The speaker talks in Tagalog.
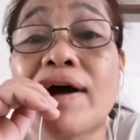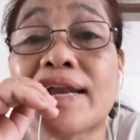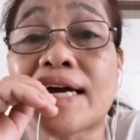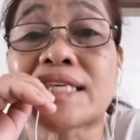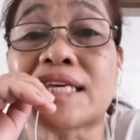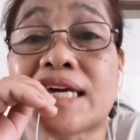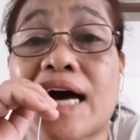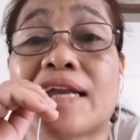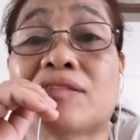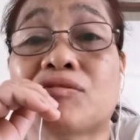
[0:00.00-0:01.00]
ang
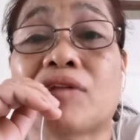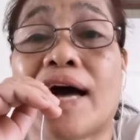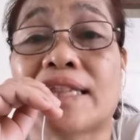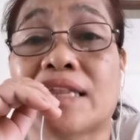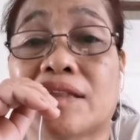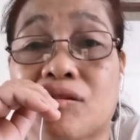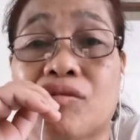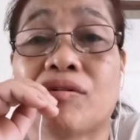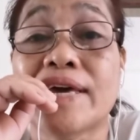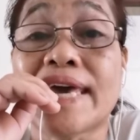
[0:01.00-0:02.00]
nagsira nitong lahat na to.
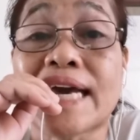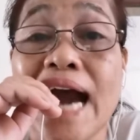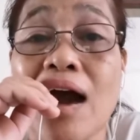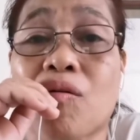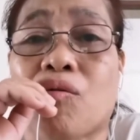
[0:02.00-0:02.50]
Ikaw!